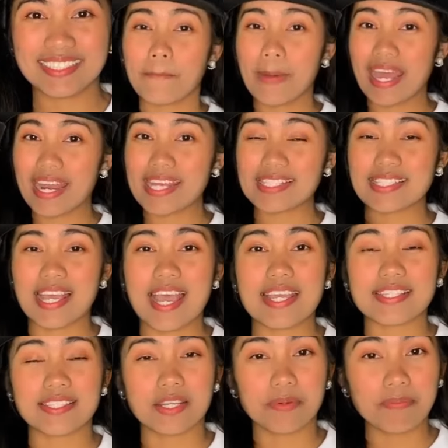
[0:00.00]
para sa
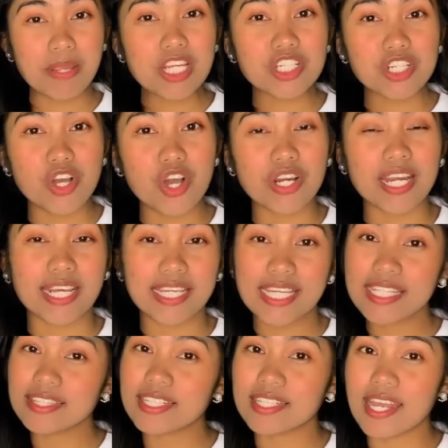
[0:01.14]
iserbisyo ng
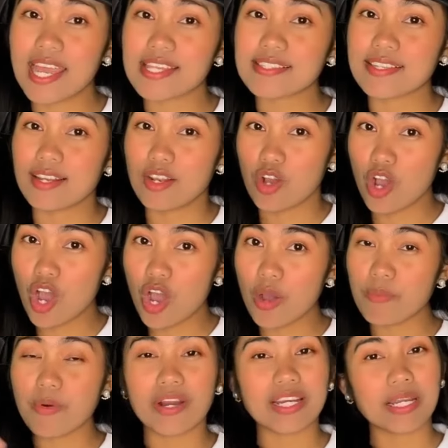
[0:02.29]
internet sa loob
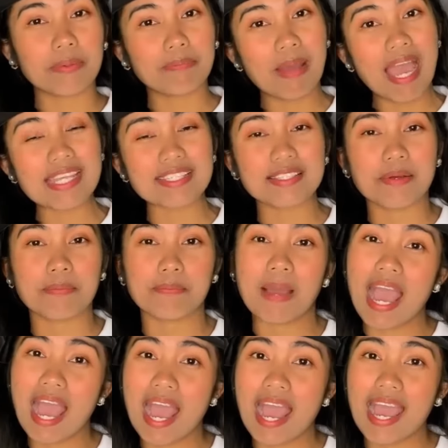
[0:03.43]
o labas ng
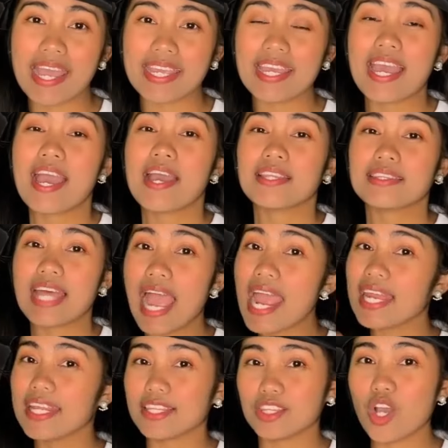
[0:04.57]
bahay
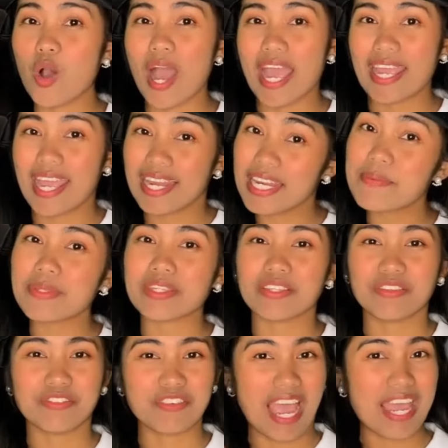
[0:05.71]
dahil ito ay
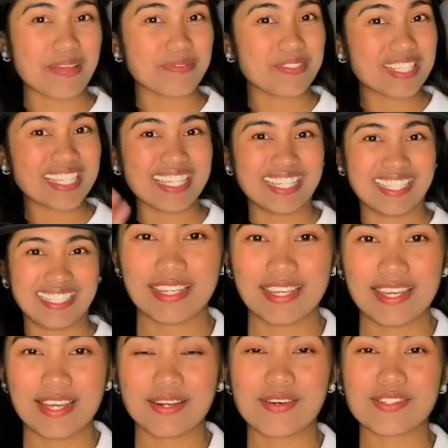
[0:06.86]
unlimited 5G.
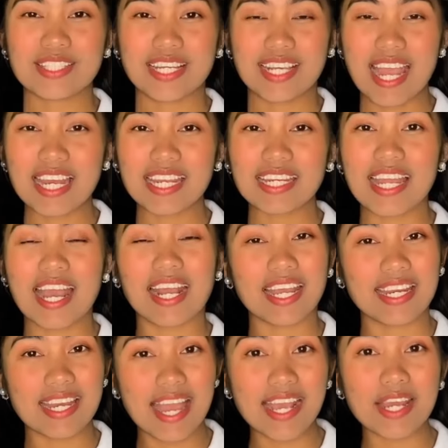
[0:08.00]
Kung sakali na ang
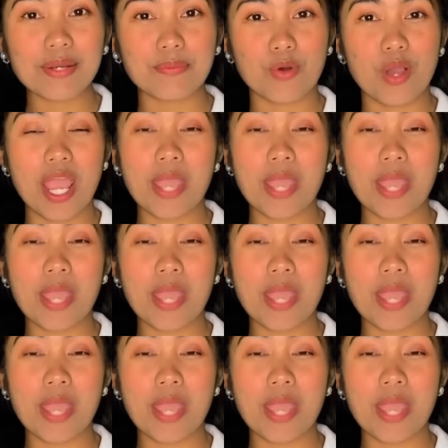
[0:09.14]
kailangan mo ay